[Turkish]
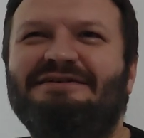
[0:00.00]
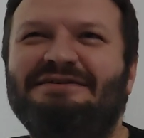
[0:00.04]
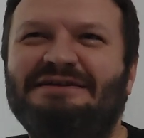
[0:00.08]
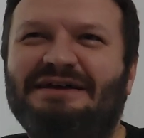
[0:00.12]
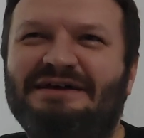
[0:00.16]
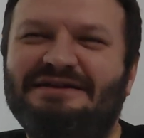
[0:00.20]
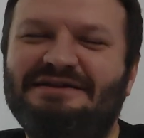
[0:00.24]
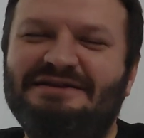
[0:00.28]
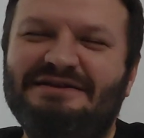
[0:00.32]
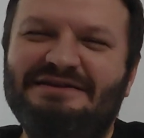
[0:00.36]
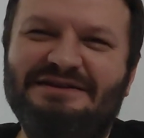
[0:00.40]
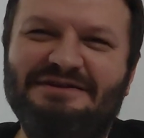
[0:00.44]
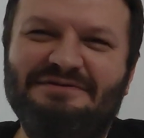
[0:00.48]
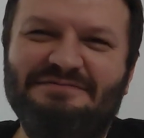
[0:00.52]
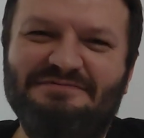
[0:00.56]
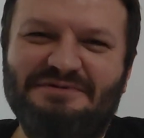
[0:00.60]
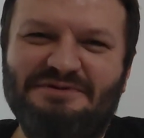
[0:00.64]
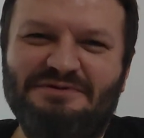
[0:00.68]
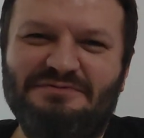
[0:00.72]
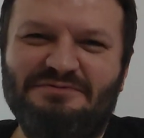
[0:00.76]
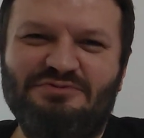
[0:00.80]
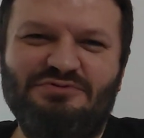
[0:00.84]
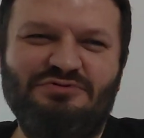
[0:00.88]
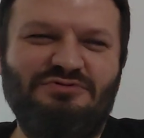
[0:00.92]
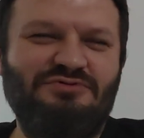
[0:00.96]
ya dediğim
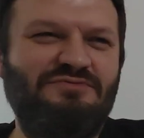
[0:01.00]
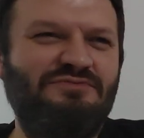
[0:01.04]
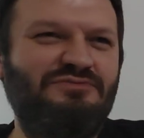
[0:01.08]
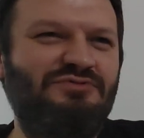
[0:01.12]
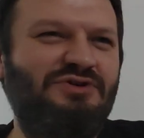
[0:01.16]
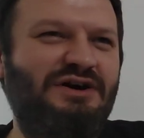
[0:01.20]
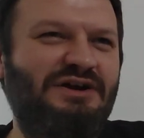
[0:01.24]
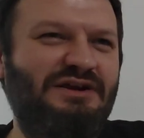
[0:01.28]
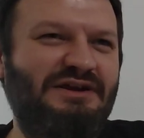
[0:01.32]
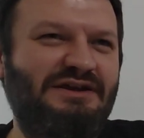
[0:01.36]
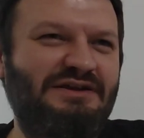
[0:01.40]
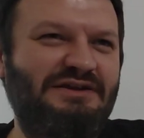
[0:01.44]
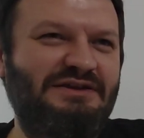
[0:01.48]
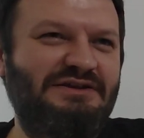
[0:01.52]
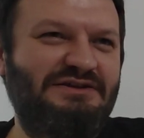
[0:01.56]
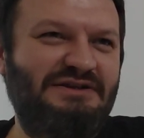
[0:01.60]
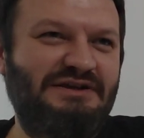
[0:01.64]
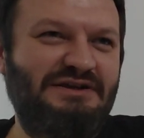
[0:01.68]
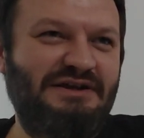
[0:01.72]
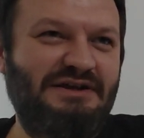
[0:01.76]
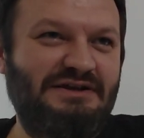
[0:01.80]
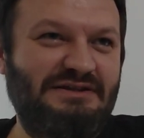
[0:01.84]
gibi durum bu arkadaşlar.